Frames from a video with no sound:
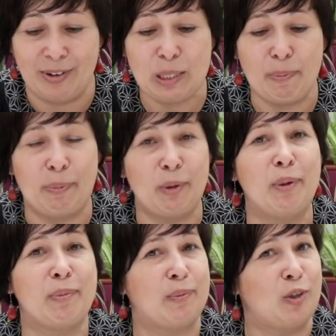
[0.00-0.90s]
Давайте
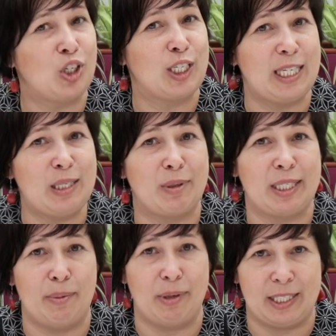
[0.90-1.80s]
попробуем немножко с этим
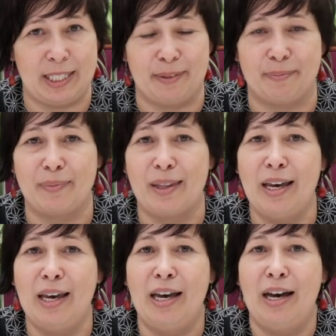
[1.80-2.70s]
разобраться.
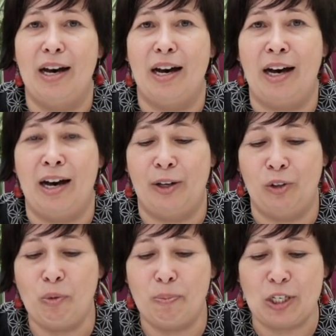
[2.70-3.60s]
А,
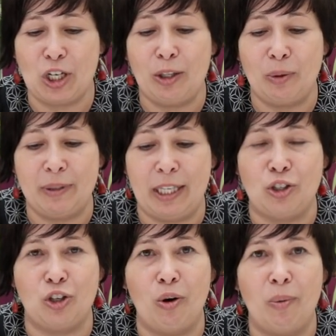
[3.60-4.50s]
ну, пожалуй, мы
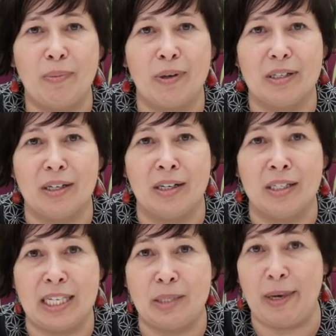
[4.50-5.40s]
начнем
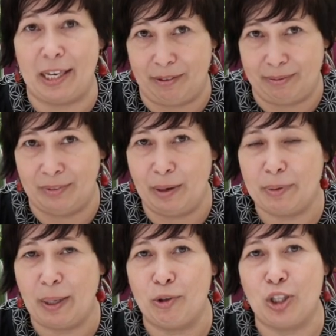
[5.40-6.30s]
э, со змей, да,
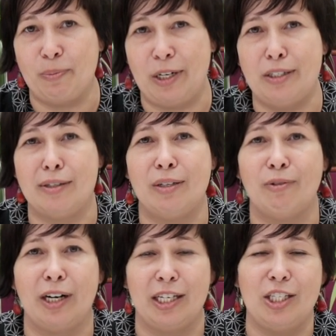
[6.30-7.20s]
потому что прежде
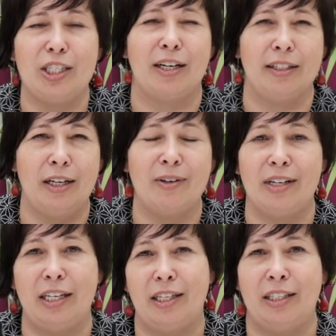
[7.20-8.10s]
всего, конечно, когда
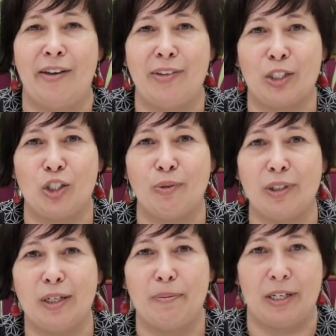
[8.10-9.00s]
говорят о ядовитых
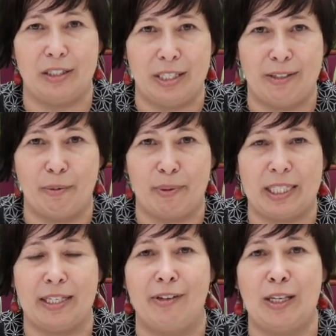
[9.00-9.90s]
животных, прежде всего
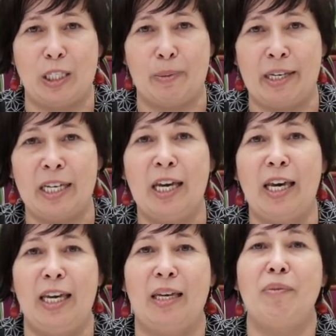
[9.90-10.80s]
представляют себе
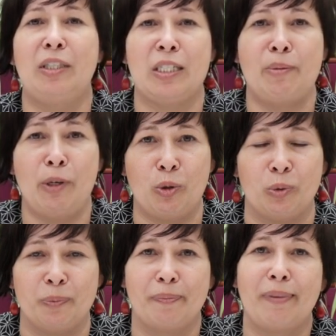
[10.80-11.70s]
именно змею.